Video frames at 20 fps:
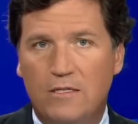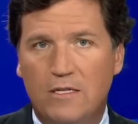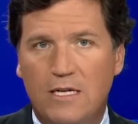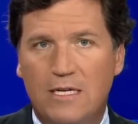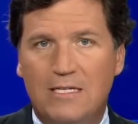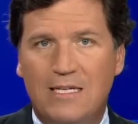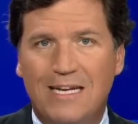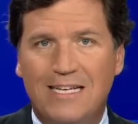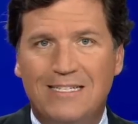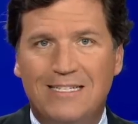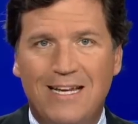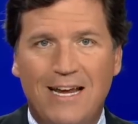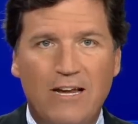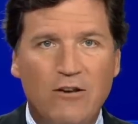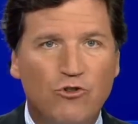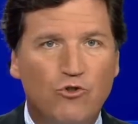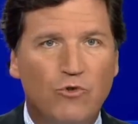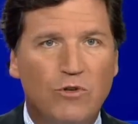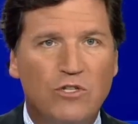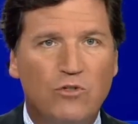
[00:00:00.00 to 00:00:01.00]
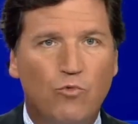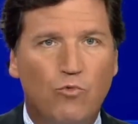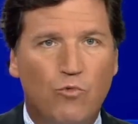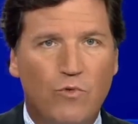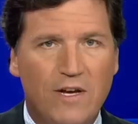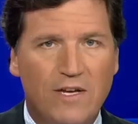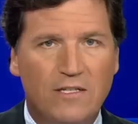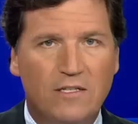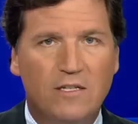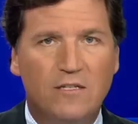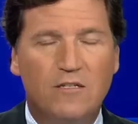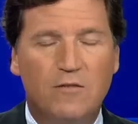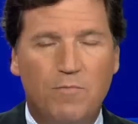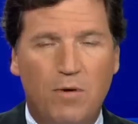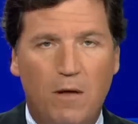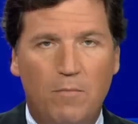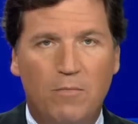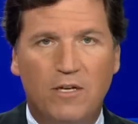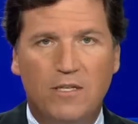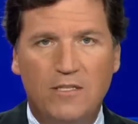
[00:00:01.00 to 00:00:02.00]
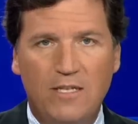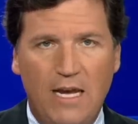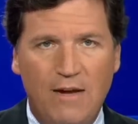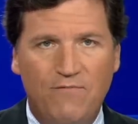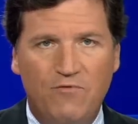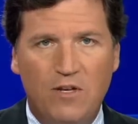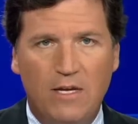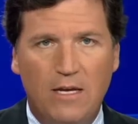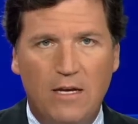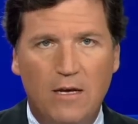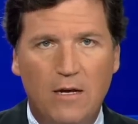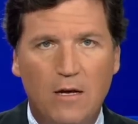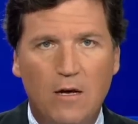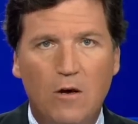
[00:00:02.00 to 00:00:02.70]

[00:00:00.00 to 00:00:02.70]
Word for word: представляет угрозу для общественной безопасности